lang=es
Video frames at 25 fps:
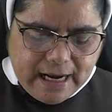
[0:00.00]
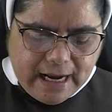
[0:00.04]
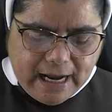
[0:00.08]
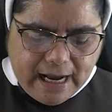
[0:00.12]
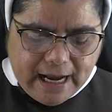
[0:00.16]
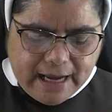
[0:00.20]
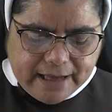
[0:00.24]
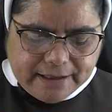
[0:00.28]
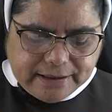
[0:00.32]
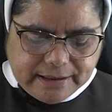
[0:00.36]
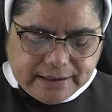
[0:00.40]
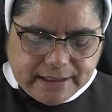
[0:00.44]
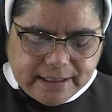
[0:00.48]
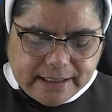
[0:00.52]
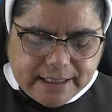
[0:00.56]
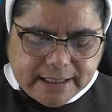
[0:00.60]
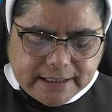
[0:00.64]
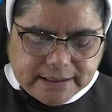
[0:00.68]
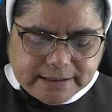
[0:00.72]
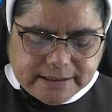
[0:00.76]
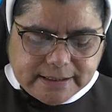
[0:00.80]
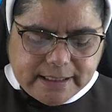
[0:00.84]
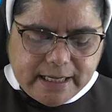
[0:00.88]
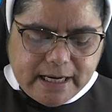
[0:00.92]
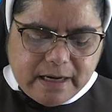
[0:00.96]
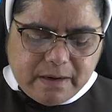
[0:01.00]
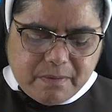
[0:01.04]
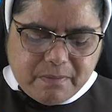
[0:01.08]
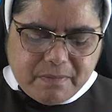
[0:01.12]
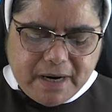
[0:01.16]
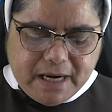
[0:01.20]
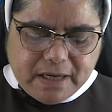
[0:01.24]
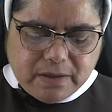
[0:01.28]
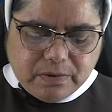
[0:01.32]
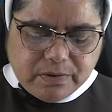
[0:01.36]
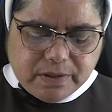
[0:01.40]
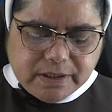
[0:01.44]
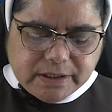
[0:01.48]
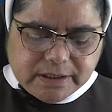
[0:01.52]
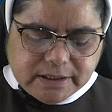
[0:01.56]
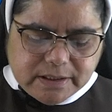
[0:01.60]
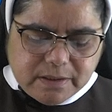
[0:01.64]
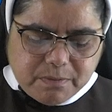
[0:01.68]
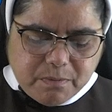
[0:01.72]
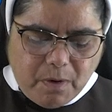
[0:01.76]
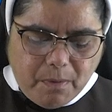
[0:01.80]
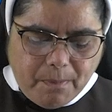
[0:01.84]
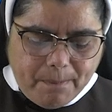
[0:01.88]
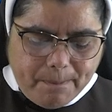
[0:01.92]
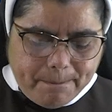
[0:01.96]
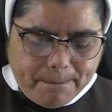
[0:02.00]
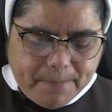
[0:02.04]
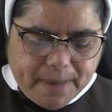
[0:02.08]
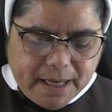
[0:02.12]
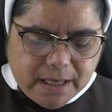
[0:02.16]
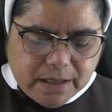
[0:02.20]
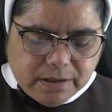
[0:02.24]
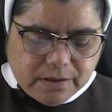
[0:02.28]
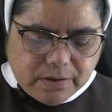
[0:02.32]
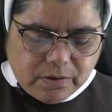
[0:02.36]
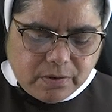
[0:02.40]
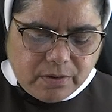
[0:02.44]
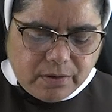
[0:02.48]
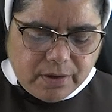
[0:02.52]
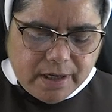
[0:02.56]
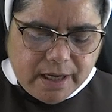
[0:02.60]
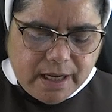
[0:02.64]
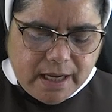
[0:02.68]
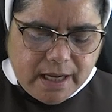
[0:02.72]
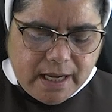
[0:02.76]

Andrés, hermano de Simón Pedro,